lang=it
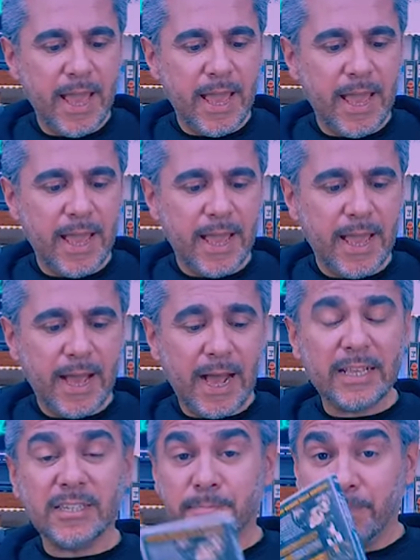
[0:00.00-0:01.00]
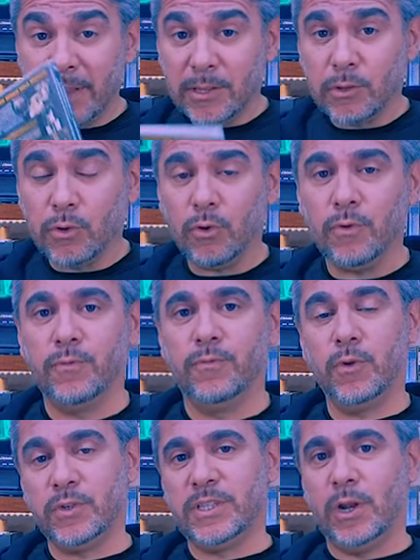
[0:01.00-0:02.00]
e aspetto
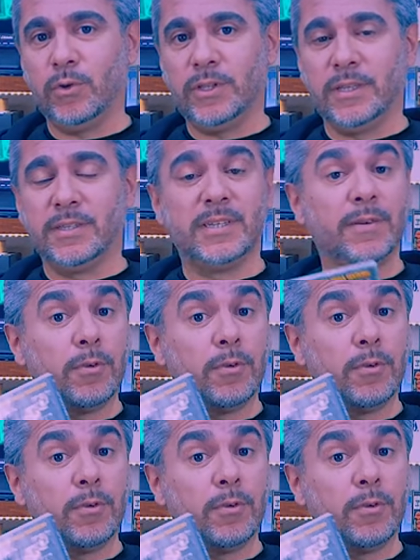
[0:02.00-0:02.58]
vostre notizie,